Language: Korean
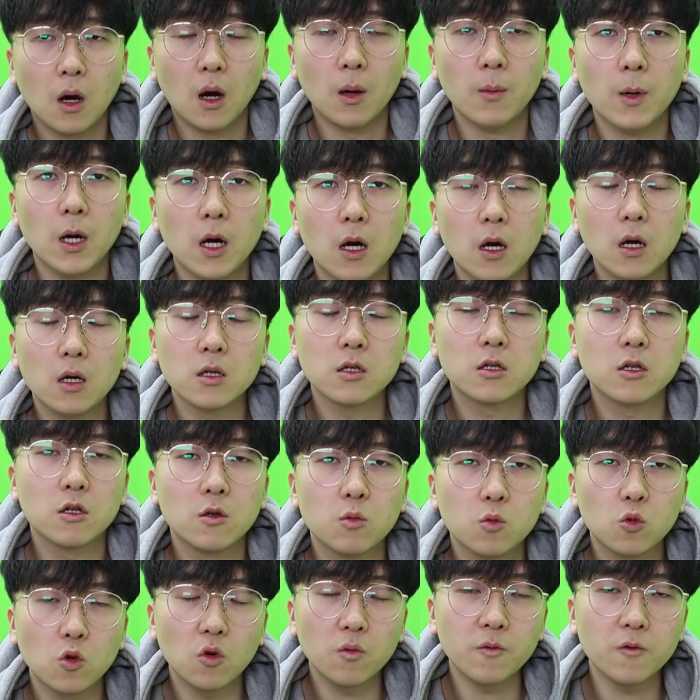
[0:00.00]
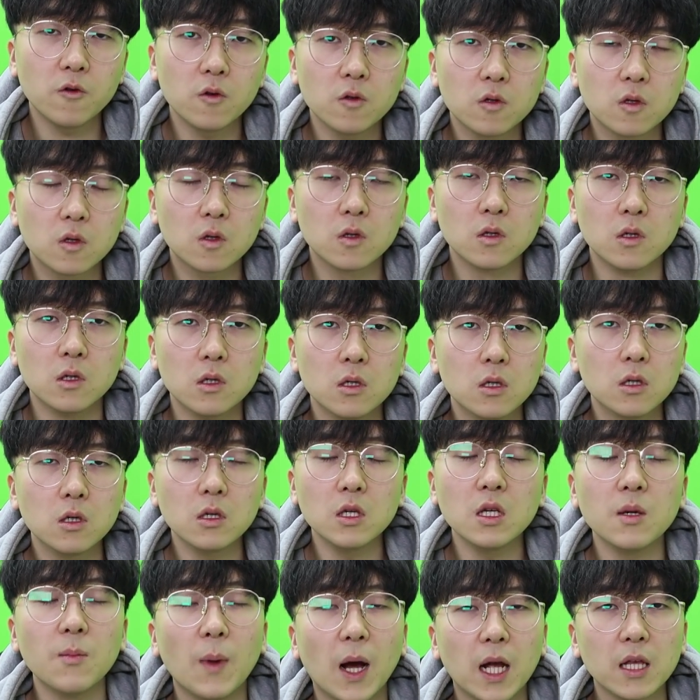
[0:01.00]
아마 지금 또비로스도
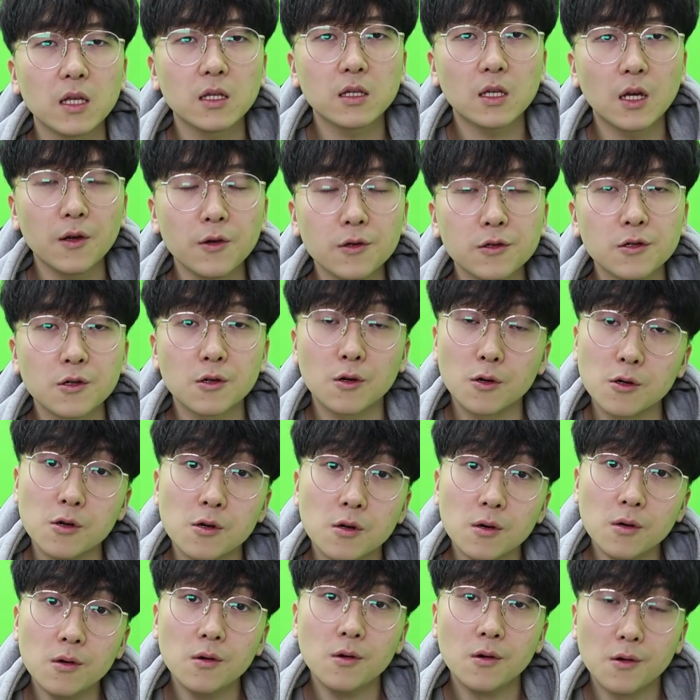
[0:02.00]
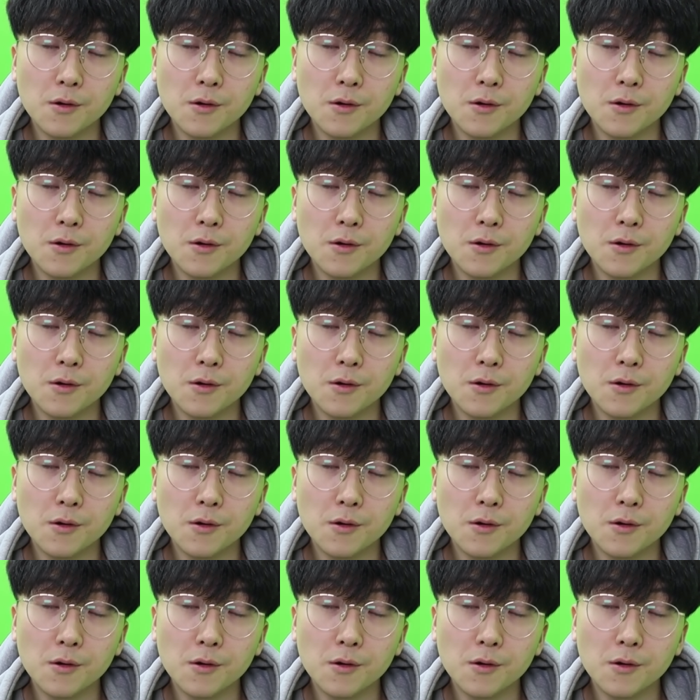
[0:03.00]
은근히 많이 쌓였을걸요?